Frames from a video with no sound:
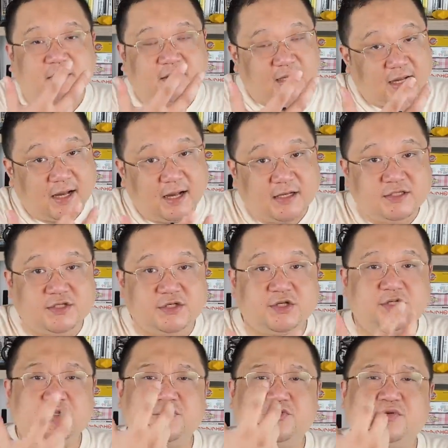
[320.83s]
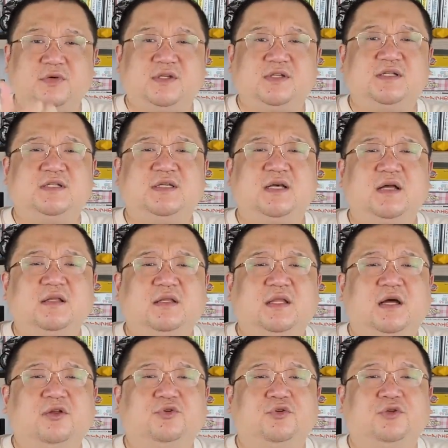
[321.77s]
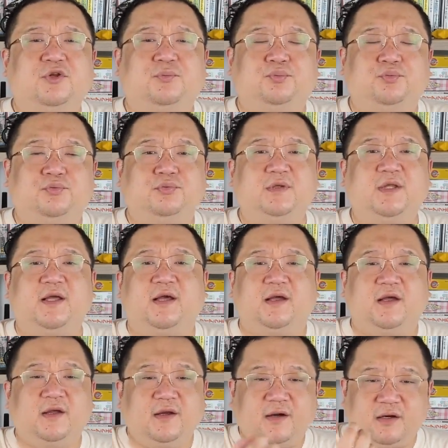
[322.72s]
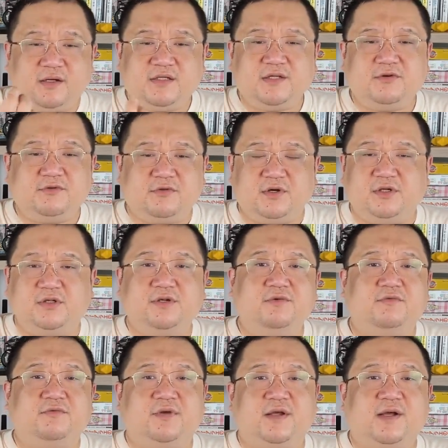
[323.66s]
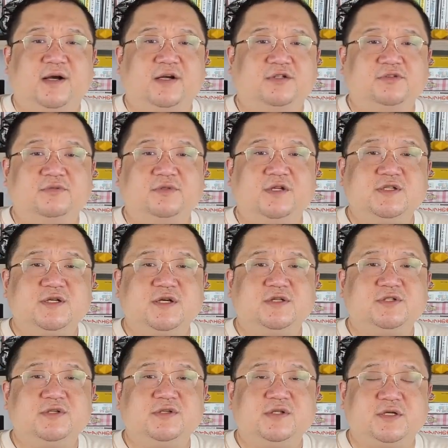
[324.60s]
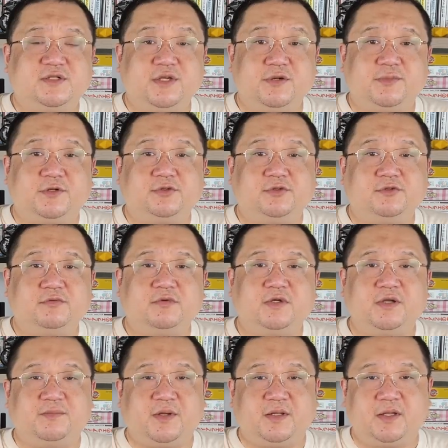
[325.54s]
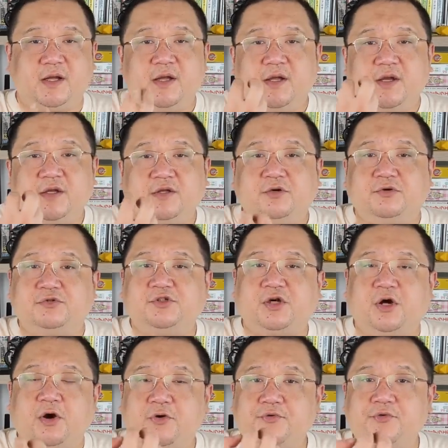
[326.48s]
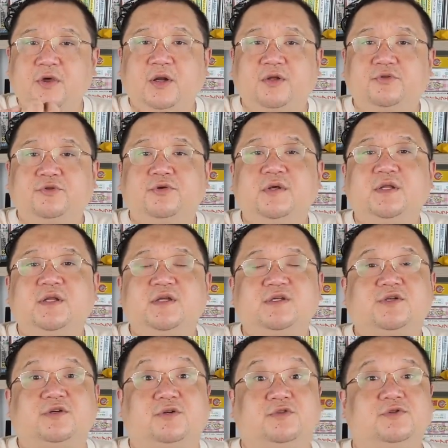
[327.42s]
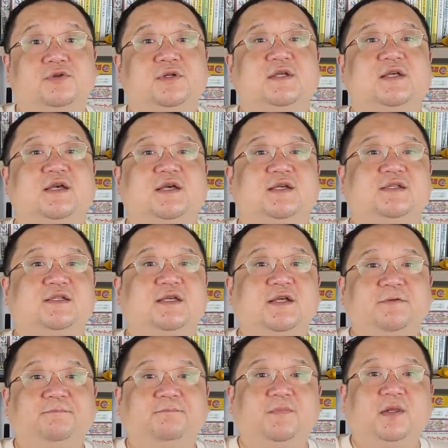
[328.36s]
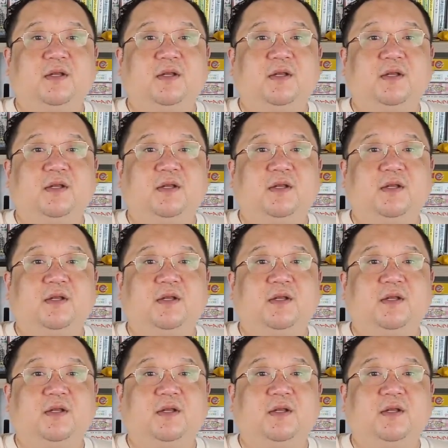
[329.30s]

它其实做了相当多的铺垫，而且我认为啊，《书能将之》在这本书里面呢，有超越了推理小说的野心。